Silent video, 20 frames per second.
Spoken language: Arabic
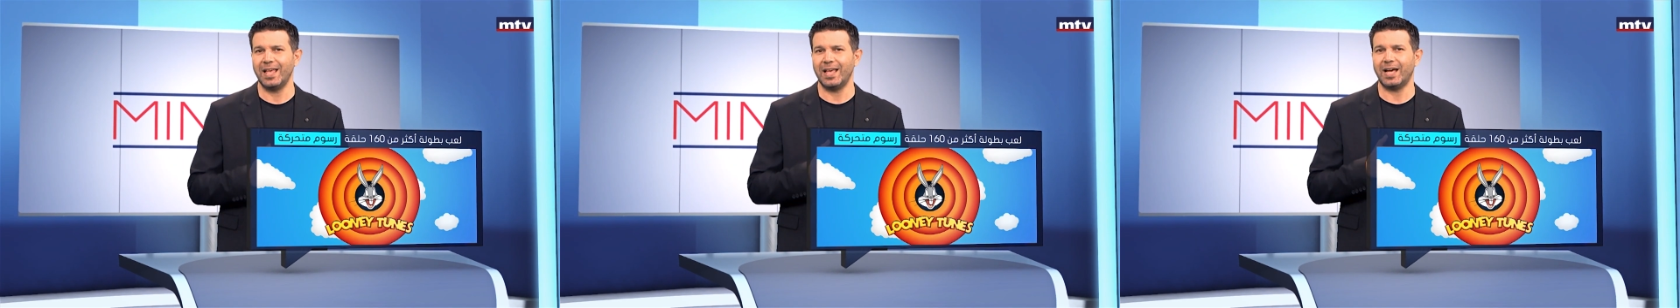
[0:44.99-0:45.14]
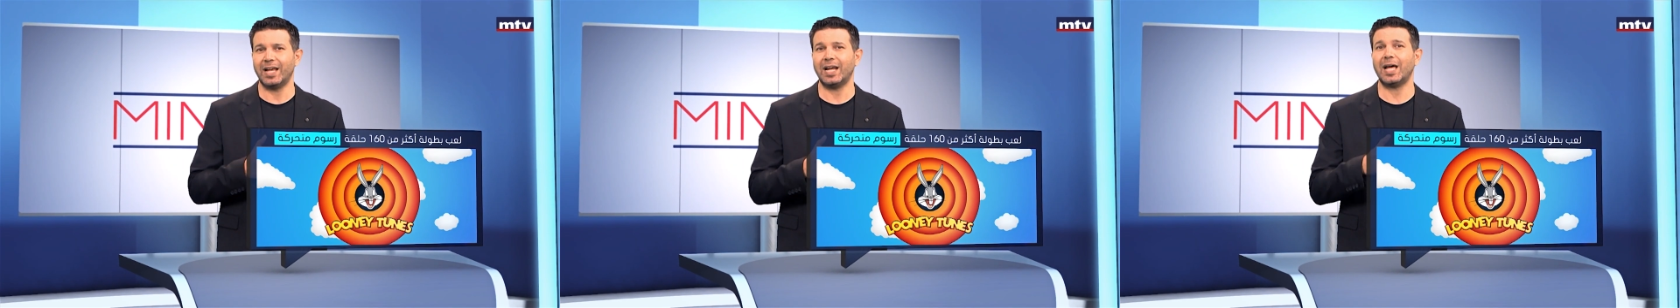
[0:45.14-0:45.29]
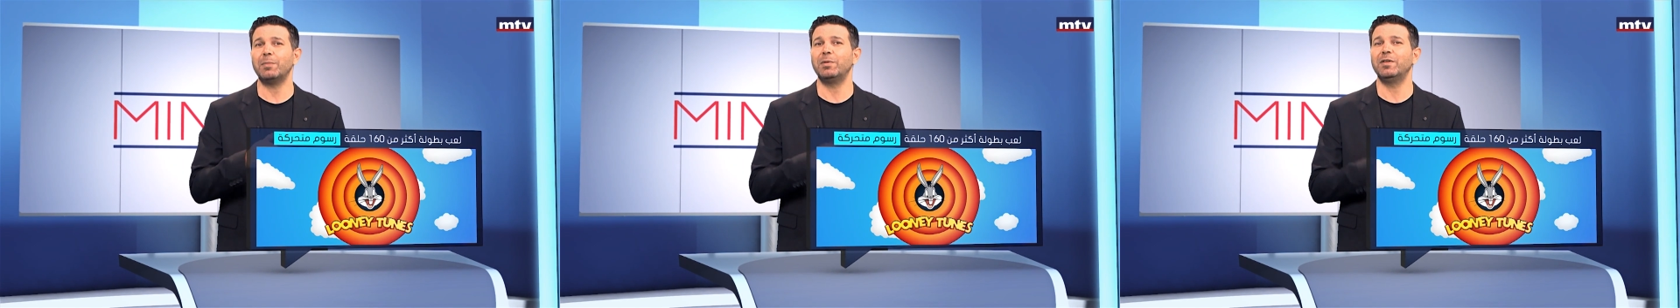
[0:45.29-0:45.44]

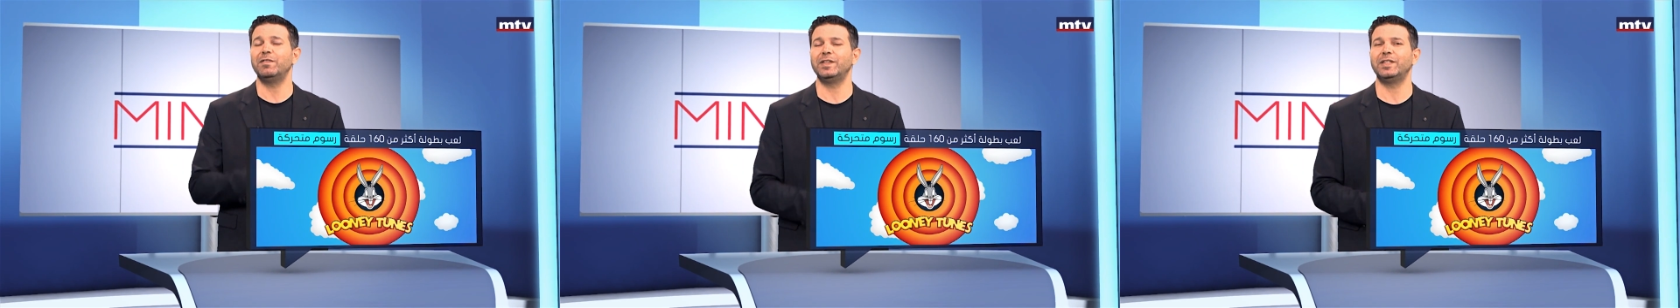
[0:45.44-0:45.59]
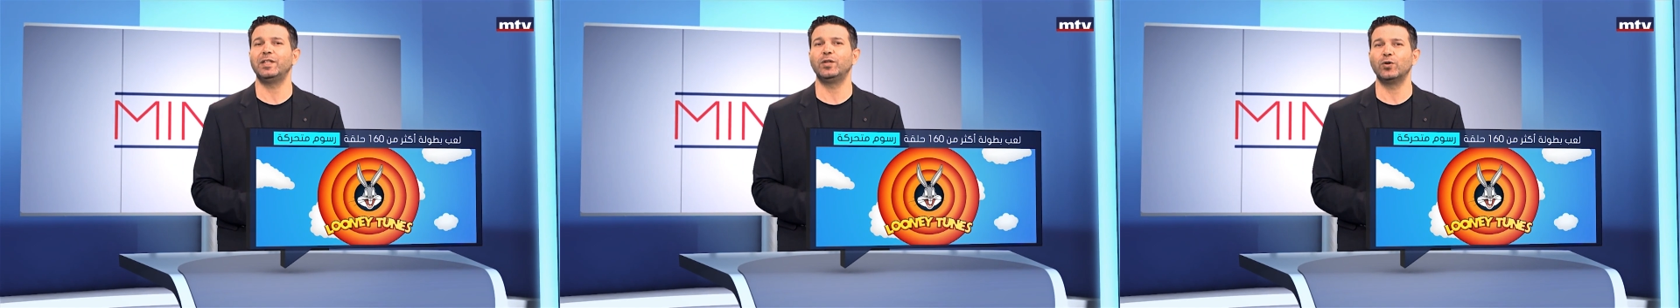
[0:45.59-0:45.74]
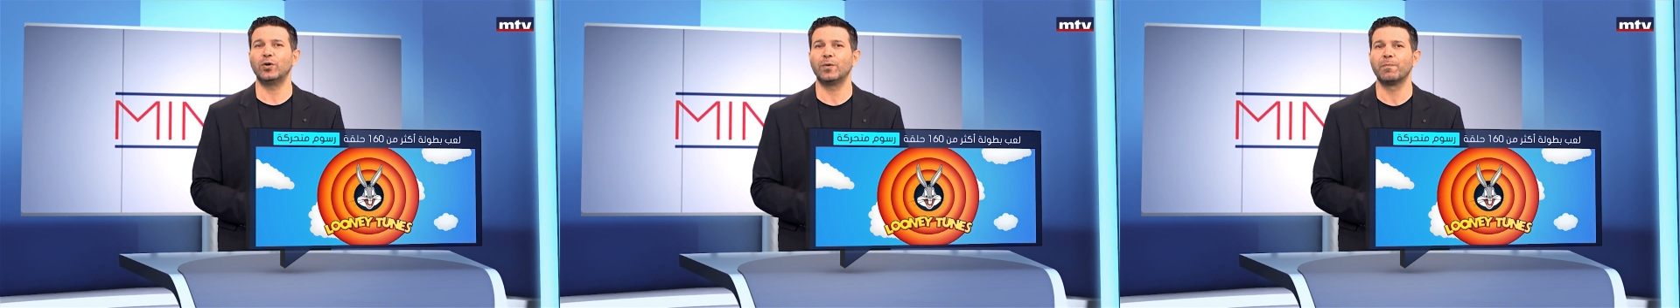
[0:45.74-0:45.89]
ألعاب
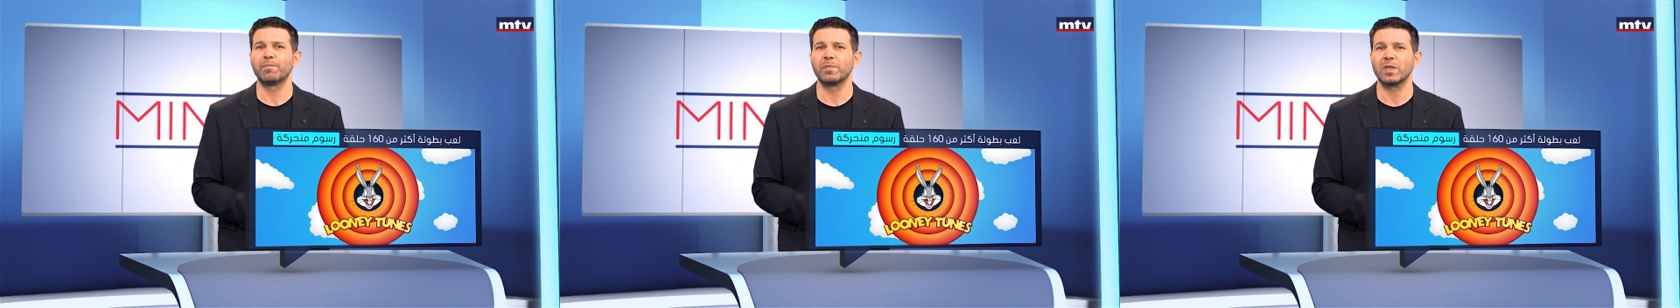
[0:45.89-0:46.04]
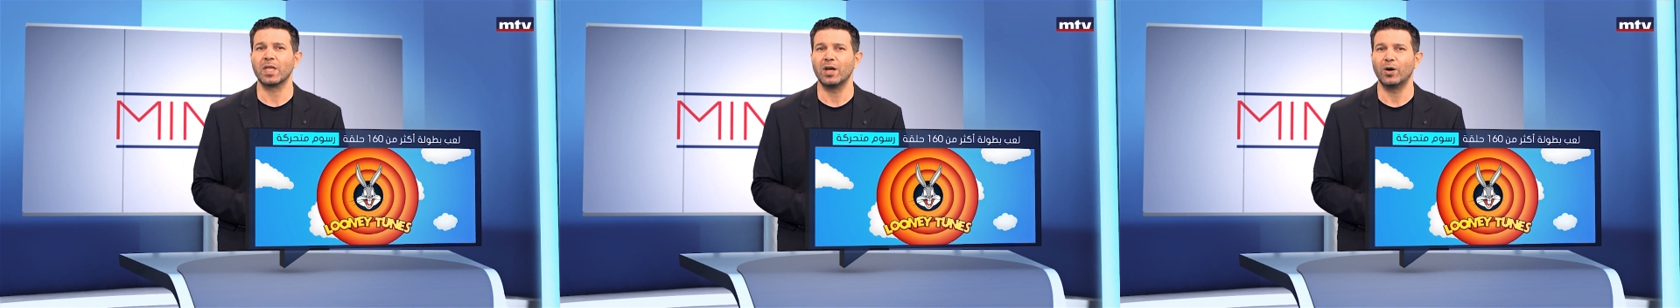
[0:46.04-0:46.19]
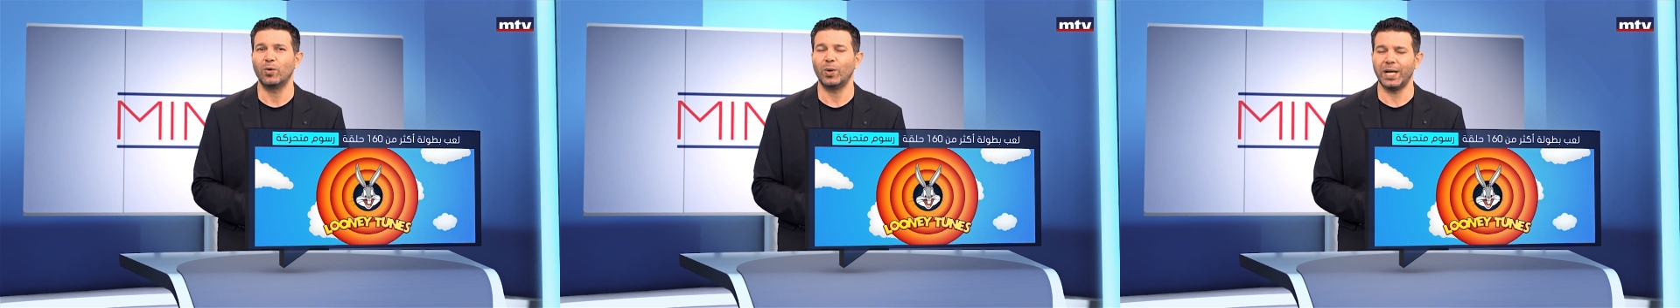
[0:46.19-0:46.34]
الفيديو
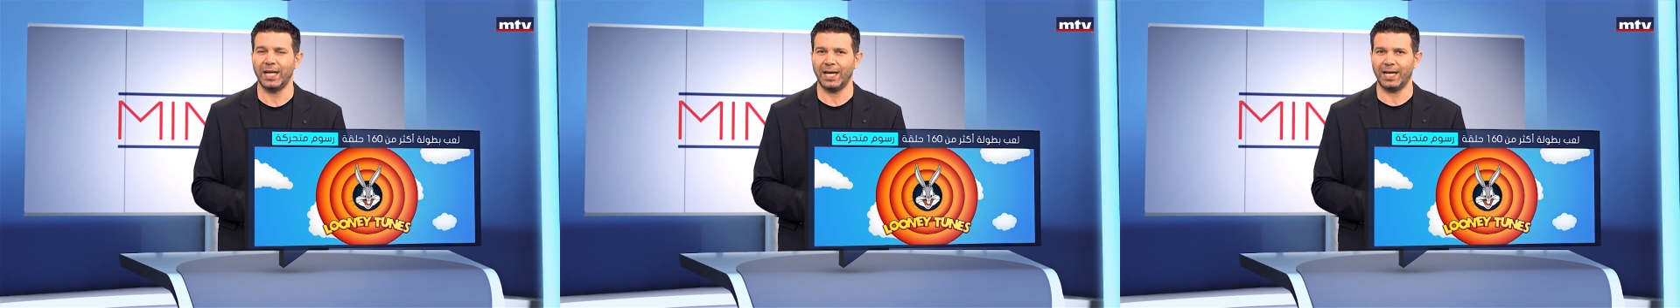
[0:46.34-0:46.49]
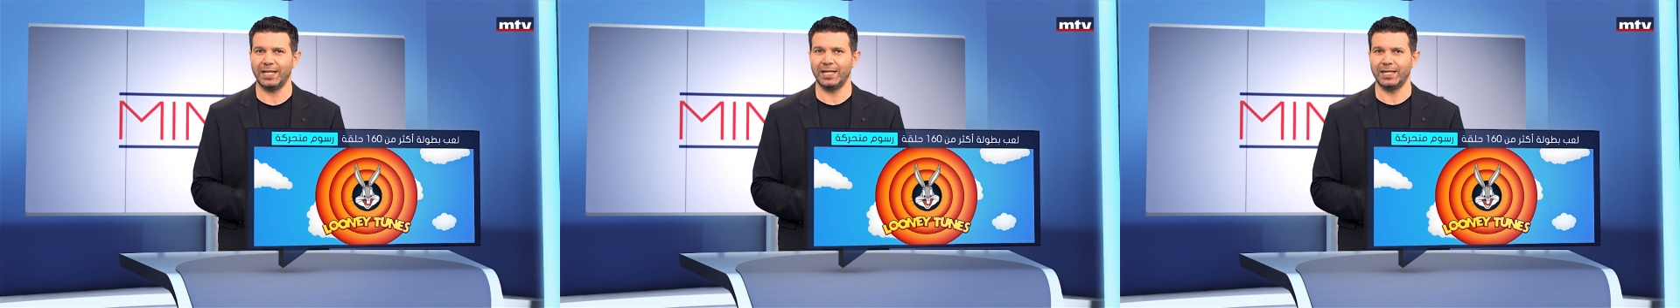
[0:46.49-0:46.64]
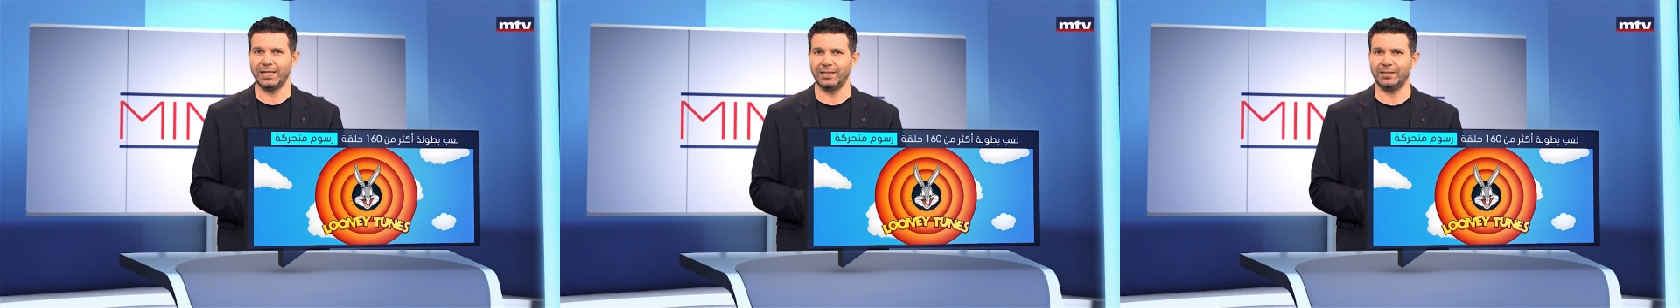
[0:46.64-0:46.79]

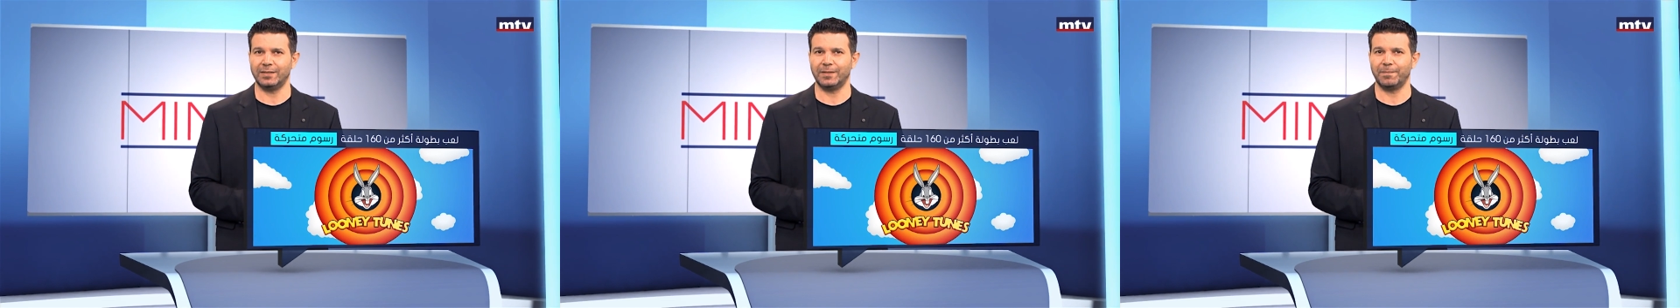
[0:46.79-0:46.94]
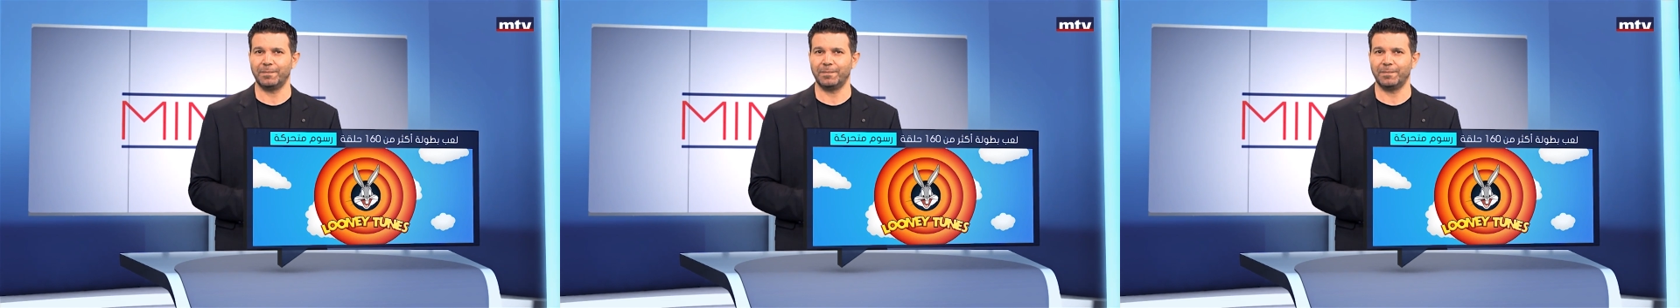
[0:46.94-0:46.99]
والإعلانات